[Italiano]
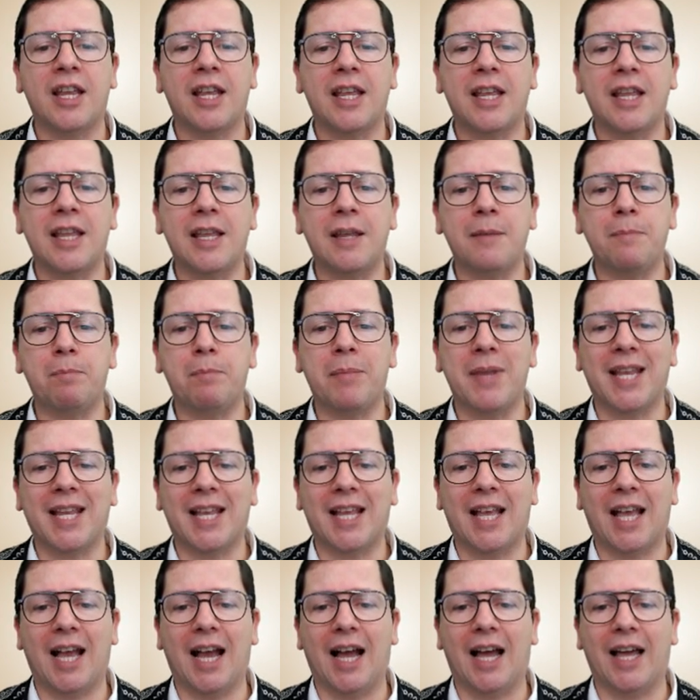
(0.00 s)

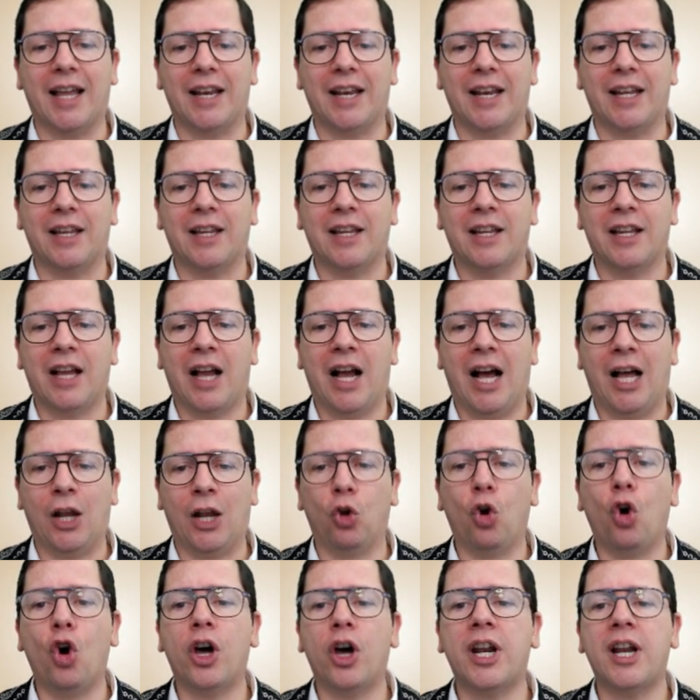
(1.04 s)
impiccare.
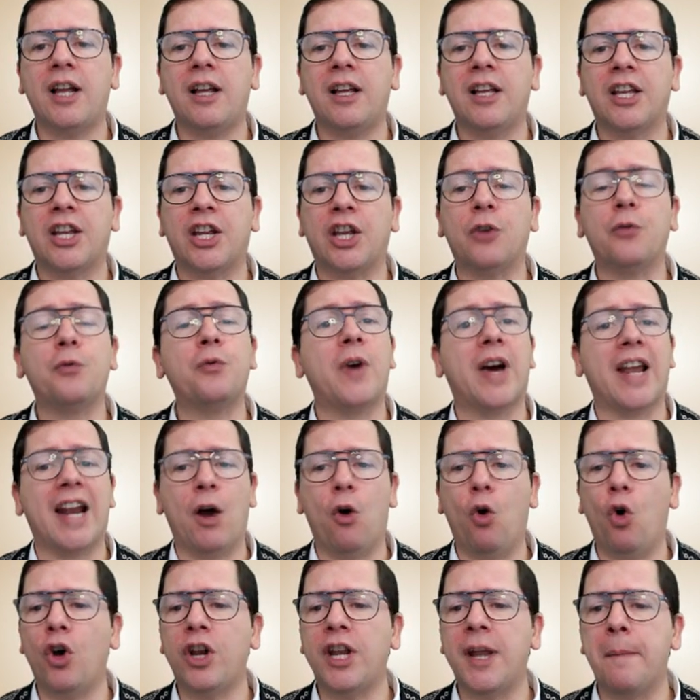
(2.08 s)
Allora il
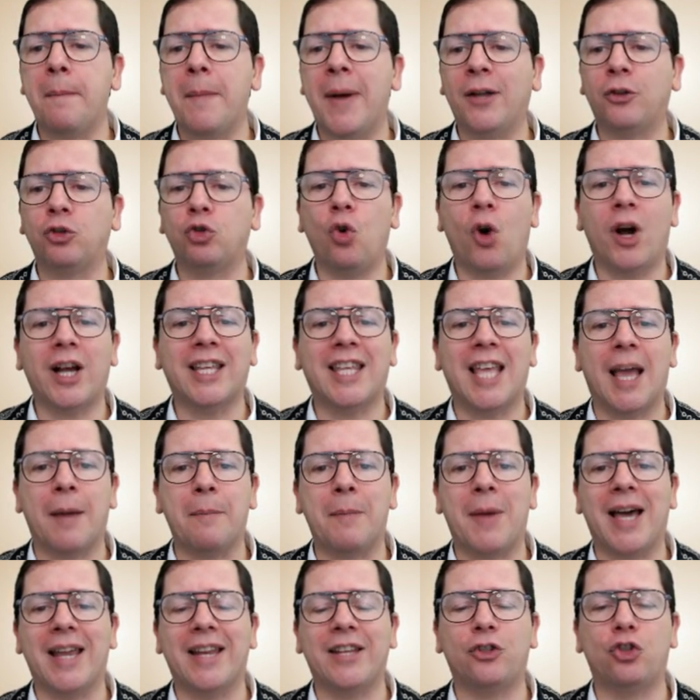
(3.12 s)
faraone mandò a
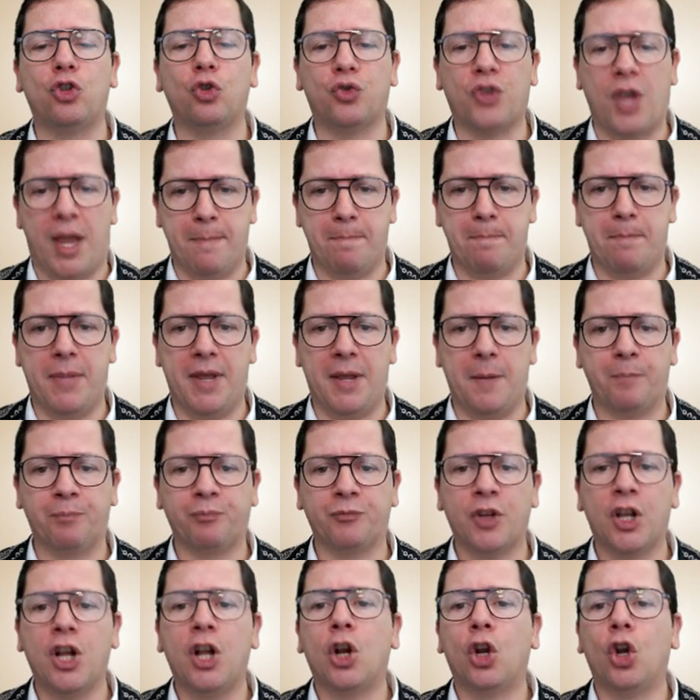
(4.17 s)
chiamare Giuseppe.
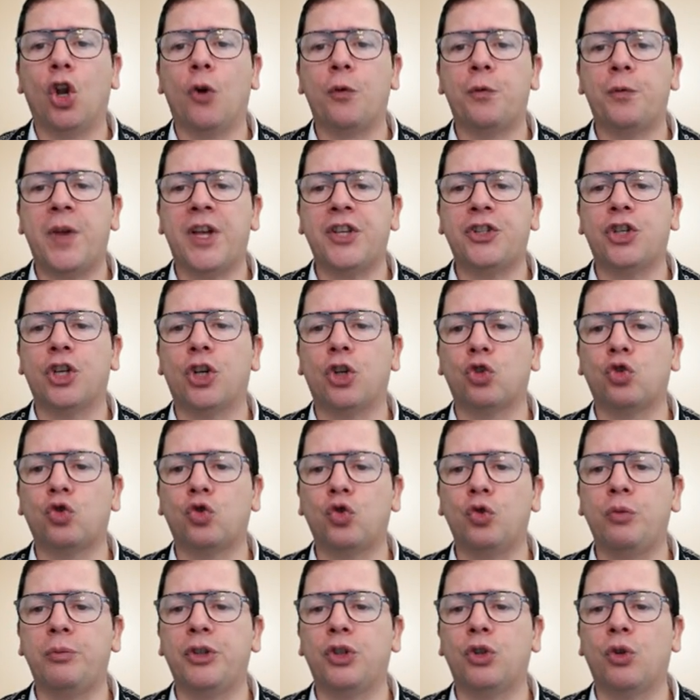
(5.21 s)
Lo fecero
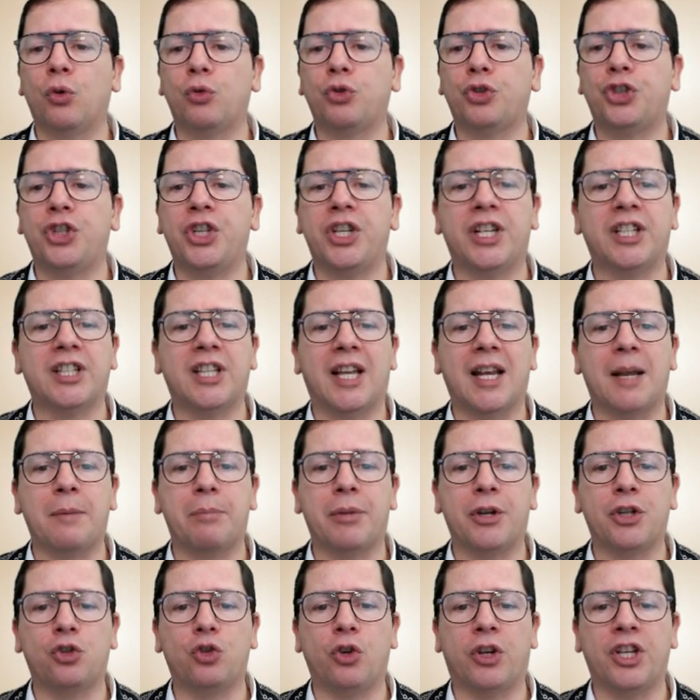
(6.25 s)
subito uscire dalla
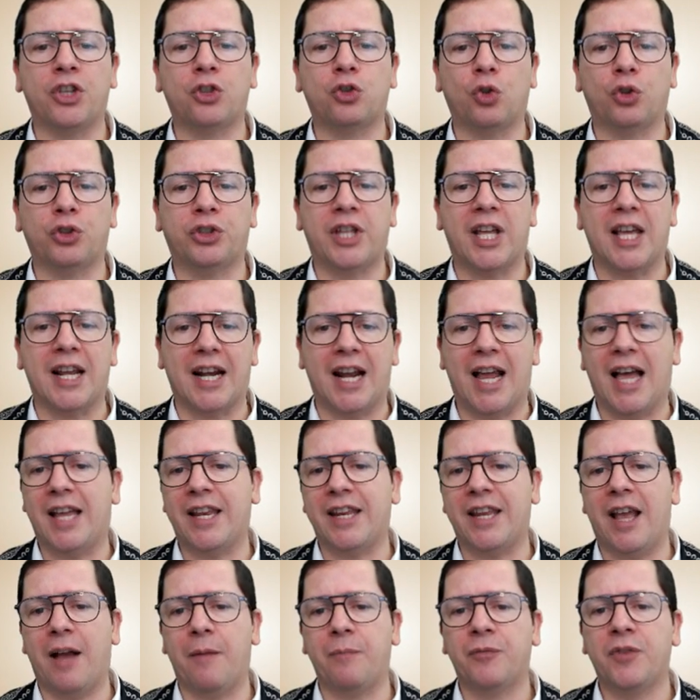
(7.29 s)
prigione
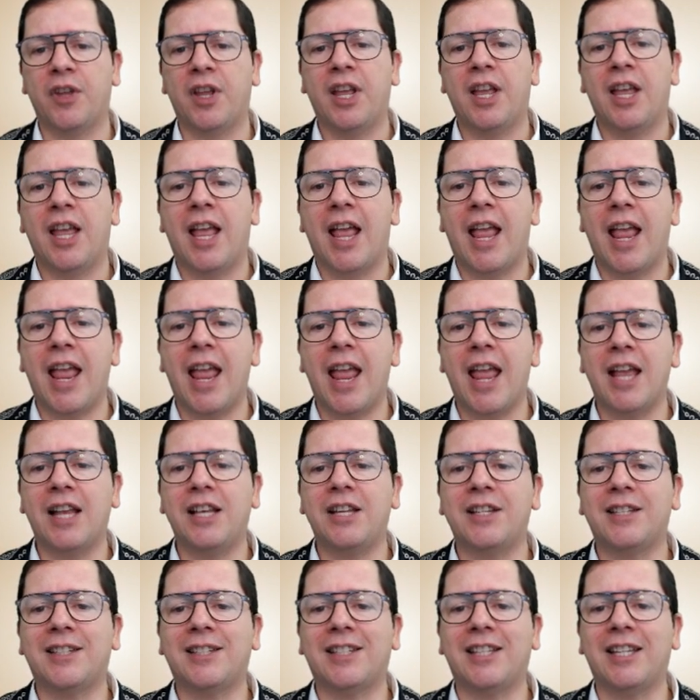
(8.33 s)
sotterranea
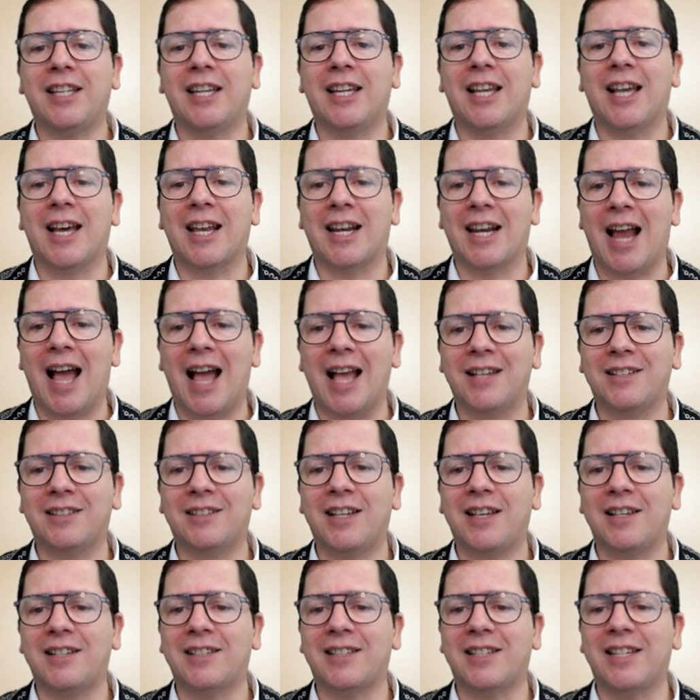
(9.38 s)
Egli si
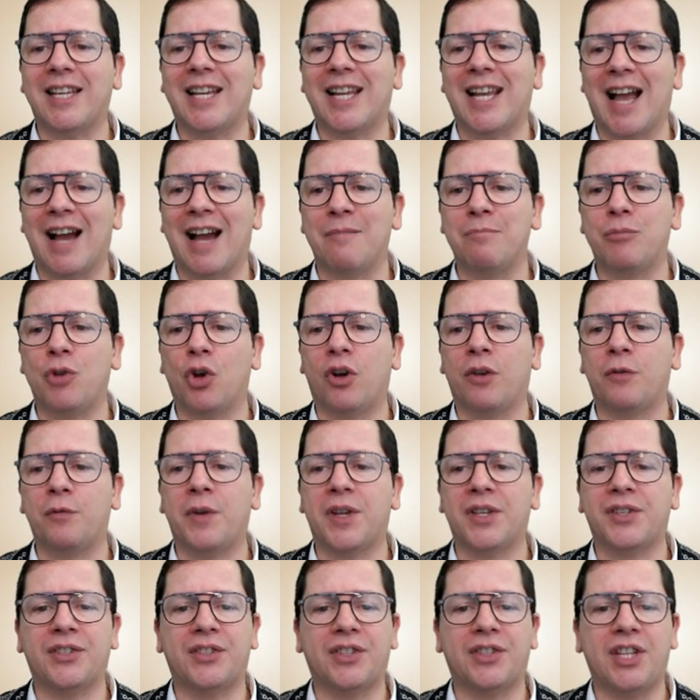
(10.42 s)
rase, si cambiò il
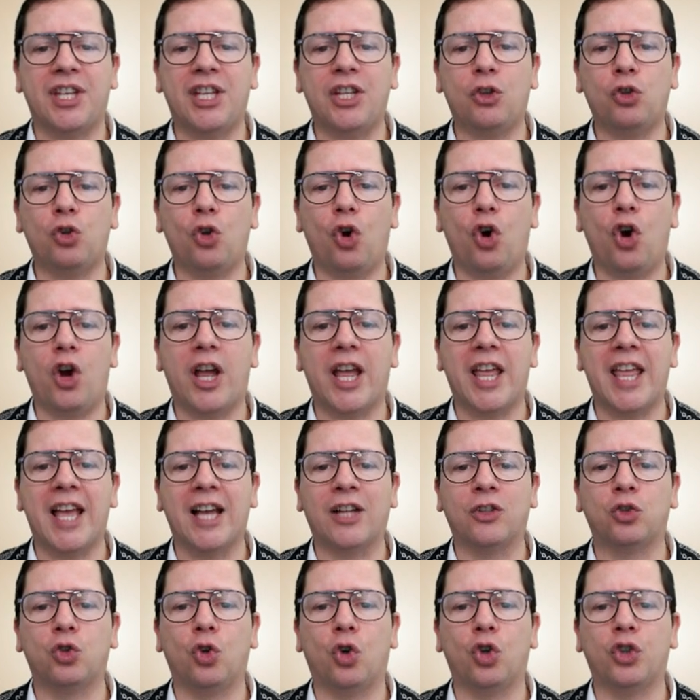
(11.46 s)
vestito e
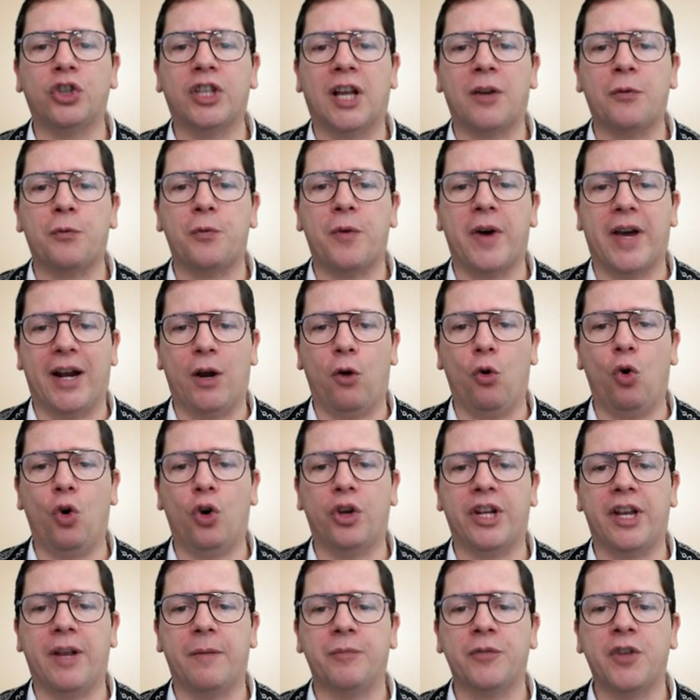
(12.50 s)
andò dal
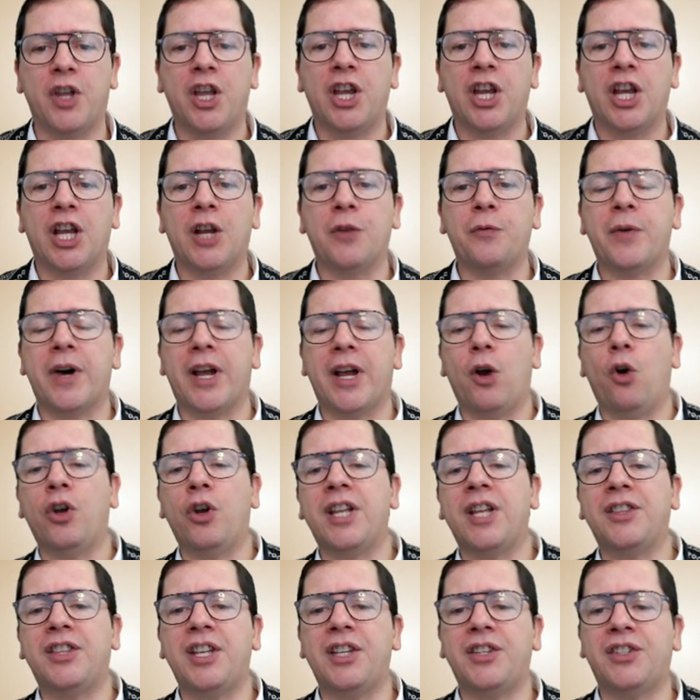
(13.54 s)
faraone. Il
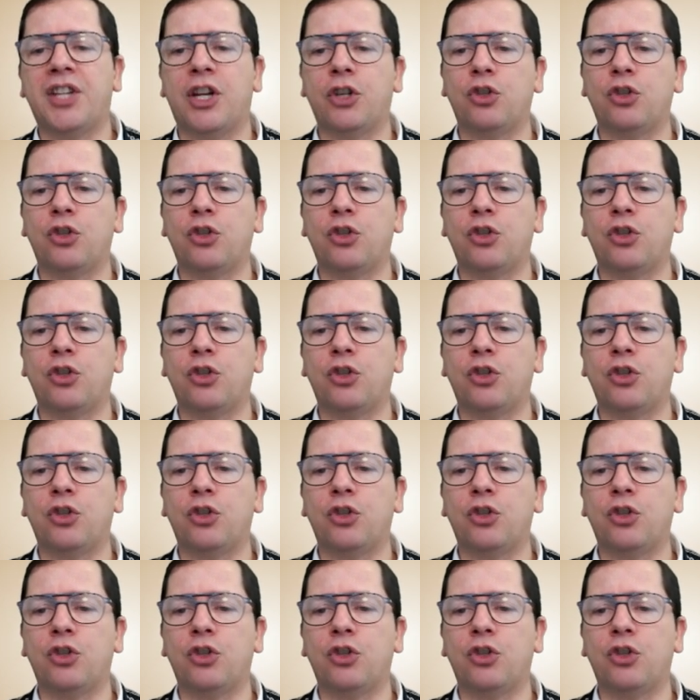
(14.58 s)
faraone disse a